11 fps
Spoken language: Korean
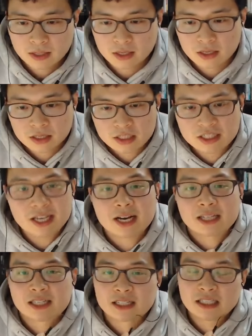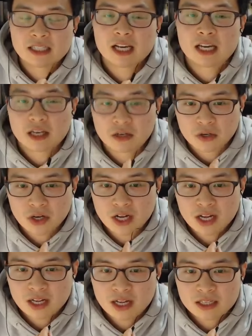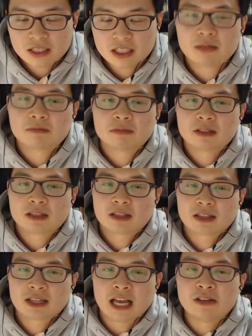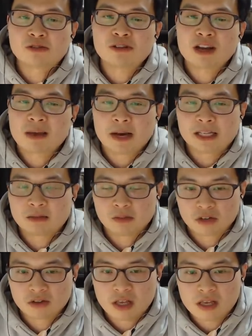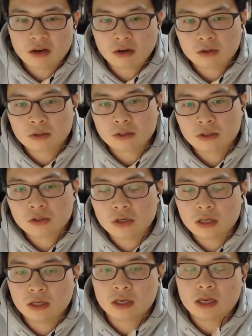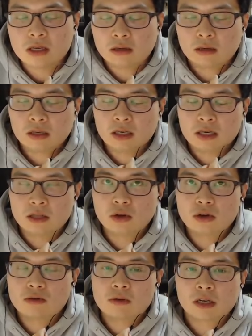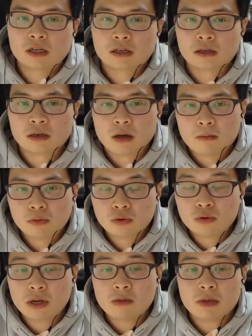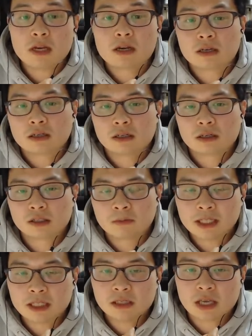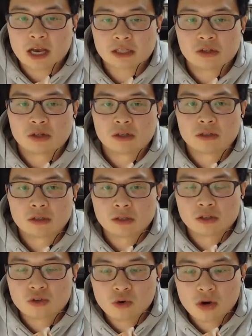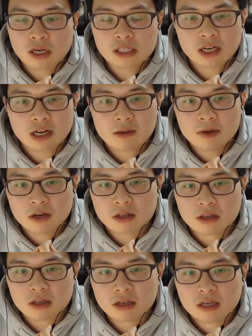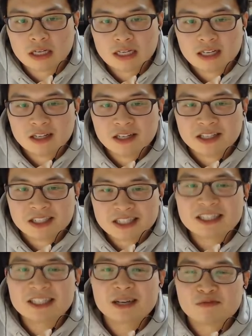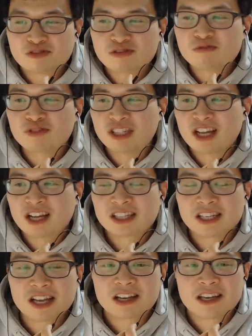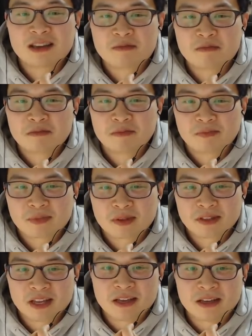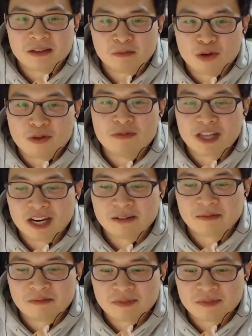네, 그게 가장 큰 차이예요. 지금 단순하게 말씀드렸는데 이거를 음, 이 이더리움의 그 프로그래밍 스마트 계약서를 응용하기 시작하면 진짜 무궁무진한 세상이 네, 보입니다.